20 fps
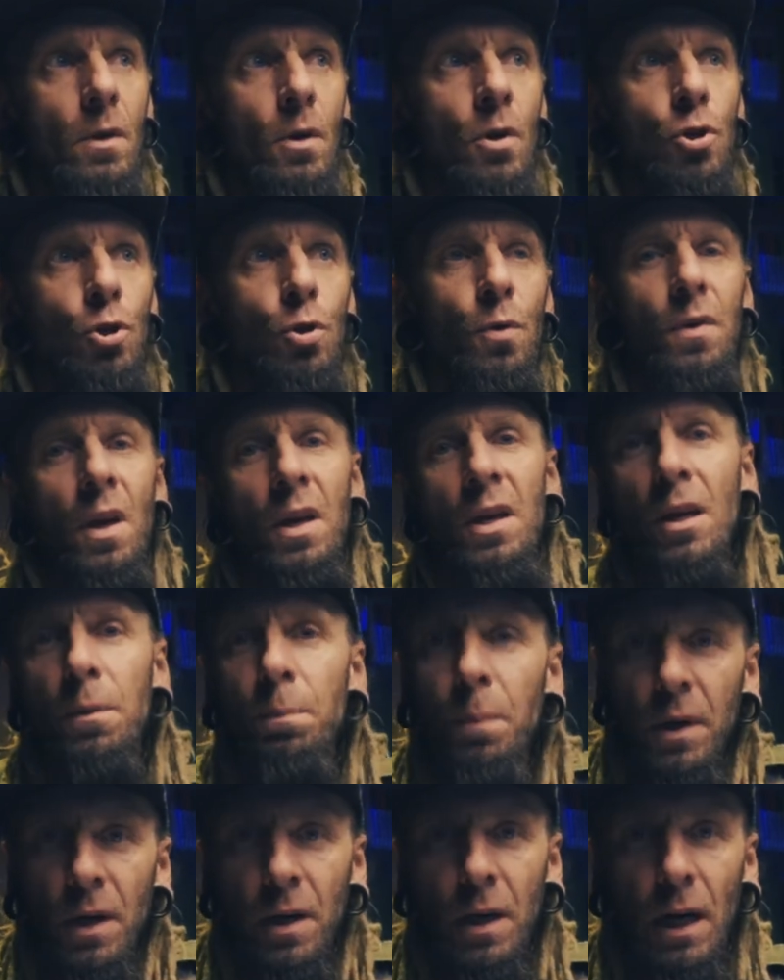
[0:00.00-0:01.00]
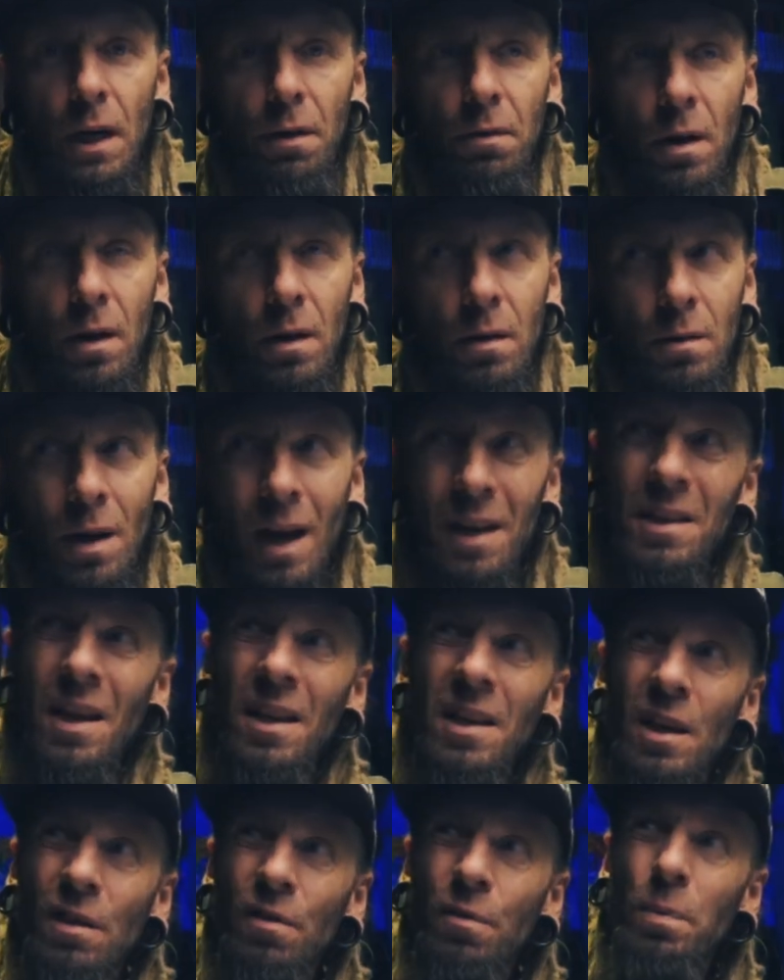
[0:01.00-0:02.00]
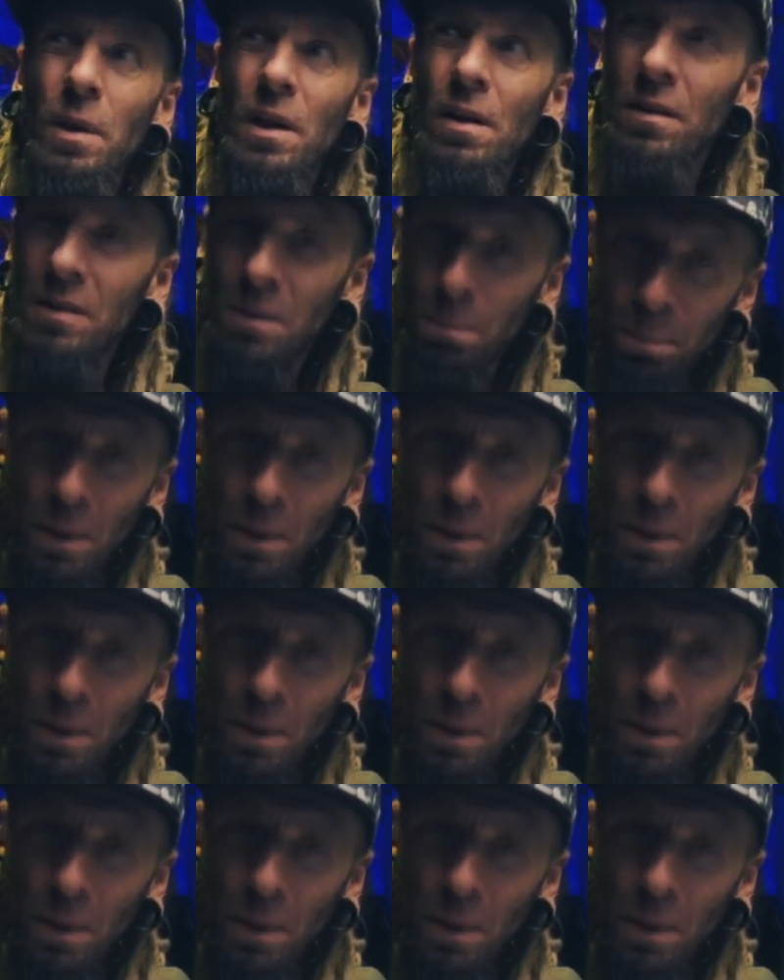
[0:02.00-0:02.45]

что в ней нет перегрева, хотя нет, в пер,